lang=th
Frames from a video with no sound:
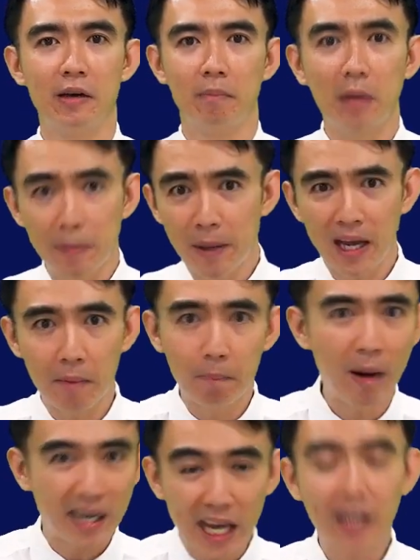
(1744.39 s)
มีเพียง
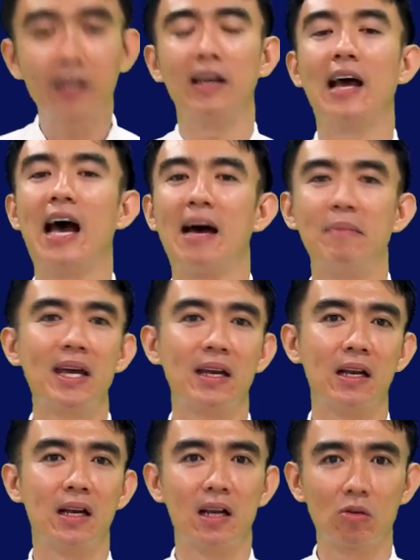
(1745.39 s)
พระคริสต์อาเมน
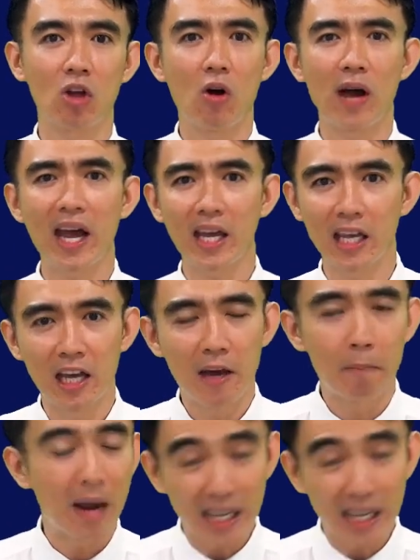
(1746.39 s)
เราต้องให้พระ